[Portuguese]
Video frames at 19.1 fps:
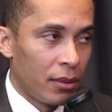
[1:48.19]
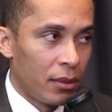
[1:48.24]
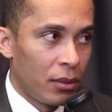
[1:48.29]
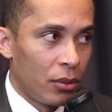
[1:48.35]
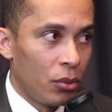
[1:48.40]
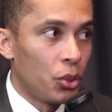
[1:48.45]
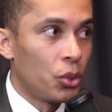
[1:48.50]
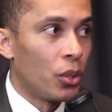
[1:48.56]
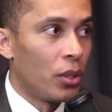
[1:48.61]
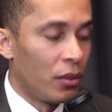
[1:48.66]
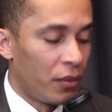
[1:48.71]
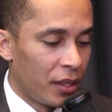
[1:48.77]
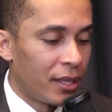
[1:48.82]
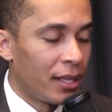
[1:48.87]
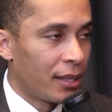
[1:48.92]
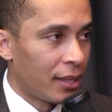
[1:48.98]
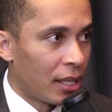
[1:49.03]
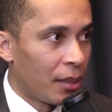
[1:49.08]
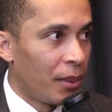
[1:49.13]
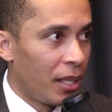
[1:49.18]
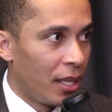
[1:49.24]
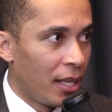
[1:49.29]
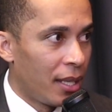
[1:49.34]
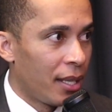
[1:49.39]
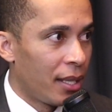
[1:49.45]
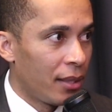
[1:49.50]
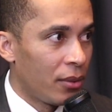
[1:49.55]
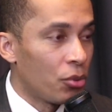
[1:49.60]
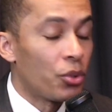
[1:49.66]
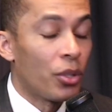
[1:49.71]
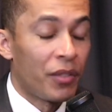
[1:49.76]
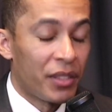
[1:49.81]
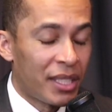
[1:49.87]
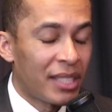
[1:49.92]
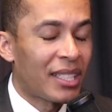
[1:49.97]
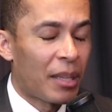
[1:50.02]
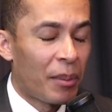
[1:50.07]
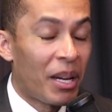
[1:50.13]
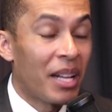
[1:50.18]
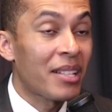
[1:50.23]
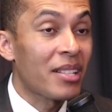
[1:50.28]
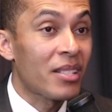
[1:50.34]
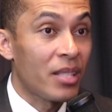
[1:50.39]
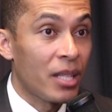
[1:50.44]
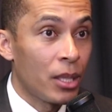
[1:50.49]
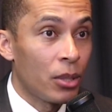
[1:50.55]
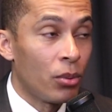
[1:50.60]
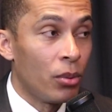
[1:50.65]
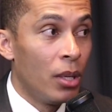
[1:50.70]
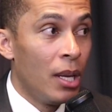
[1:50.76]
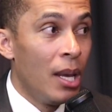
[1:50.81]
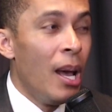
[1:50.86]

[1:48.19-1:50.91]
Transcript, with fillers: o João vai ter que trabalhar. O João vai ter que trabalhar cedo.